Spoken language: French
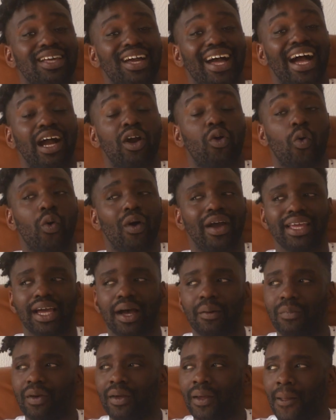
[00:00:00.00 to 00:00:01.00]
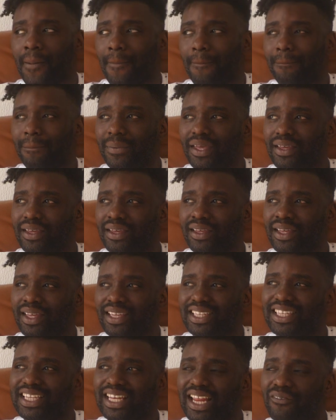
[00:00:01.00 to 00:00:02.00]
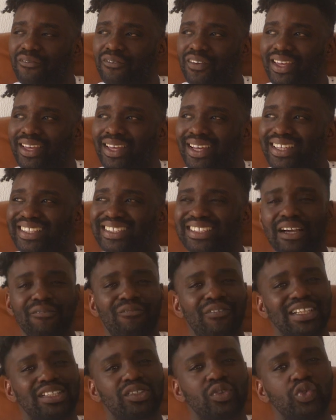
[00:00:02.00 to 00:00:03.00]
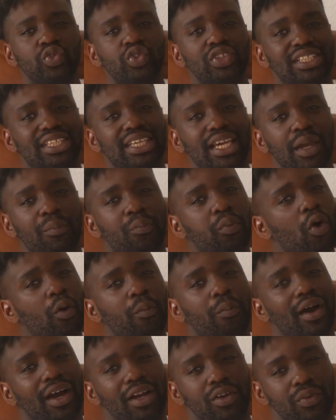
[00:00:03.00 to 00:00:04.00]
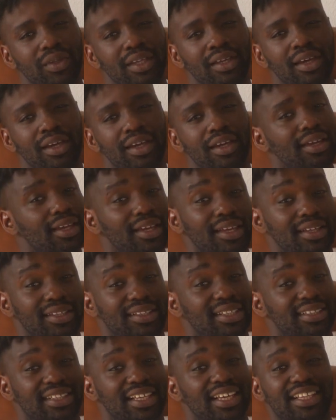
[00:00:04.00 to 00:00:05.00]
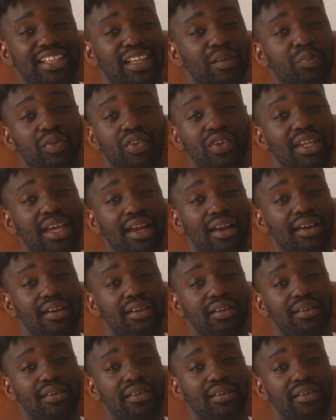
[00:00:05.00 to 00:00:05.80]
incroyable, mais il avait sa façon de tirer propre à lui. Et c'était exceptionnel.